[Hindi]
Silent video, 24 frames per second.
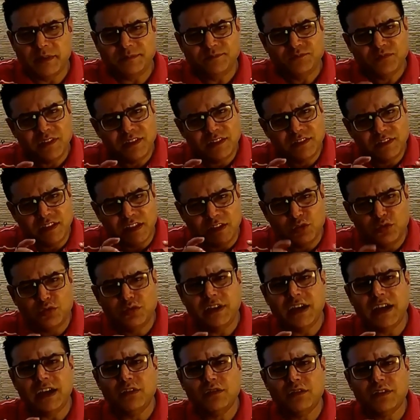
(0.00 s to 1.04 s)
में
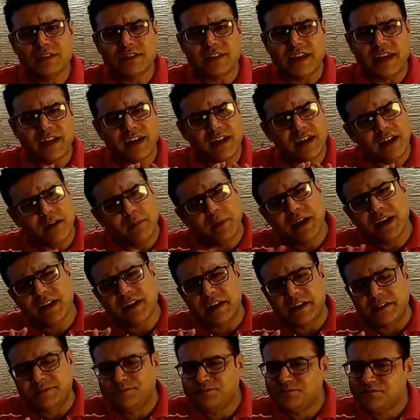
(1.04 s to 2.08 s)
तंदूरी आलू का जायका
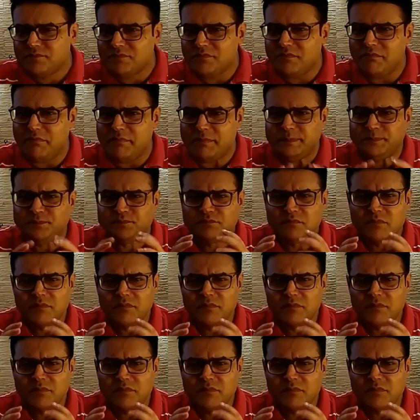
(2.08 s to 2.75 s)
कमाल का है